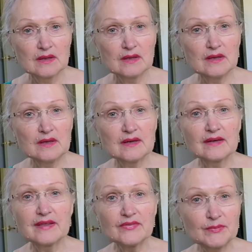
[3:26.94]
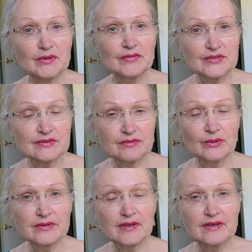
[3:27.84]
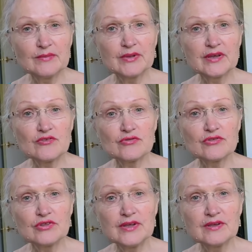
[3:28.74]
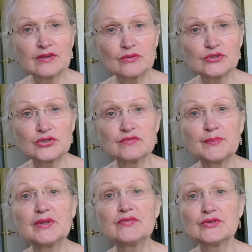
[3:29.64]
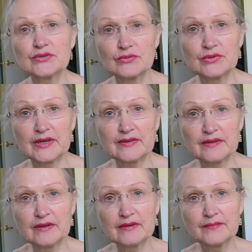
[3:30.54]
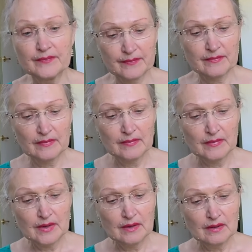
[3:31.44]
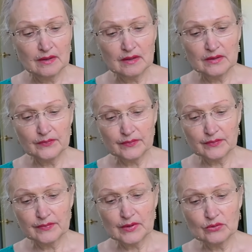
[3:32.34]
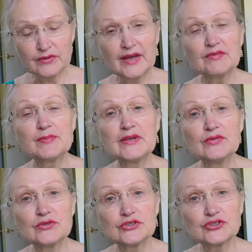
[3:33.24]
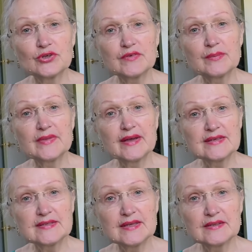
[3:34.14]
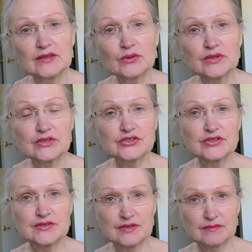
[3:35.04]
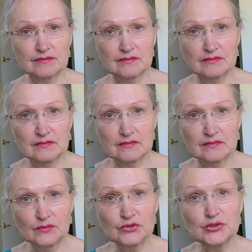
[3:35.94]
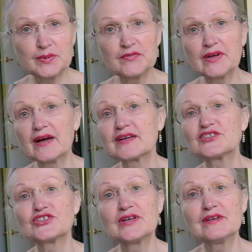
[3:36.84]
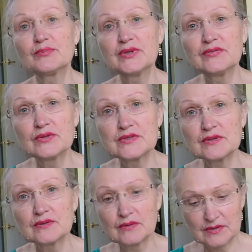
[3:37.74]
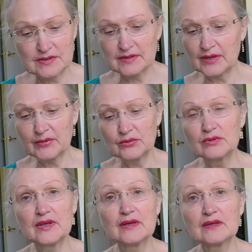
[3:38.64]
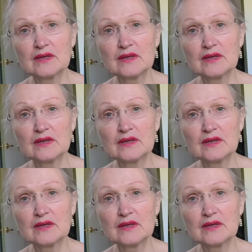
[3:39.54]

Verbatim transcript: И когда вы плывете в лодке, именно ощущение такое, что вы плывете куда-то, да. А, куда вы плывете? Что вам даст эта лодка жизни? Может быть, вы как отшельник плывете, не знаем, а куда.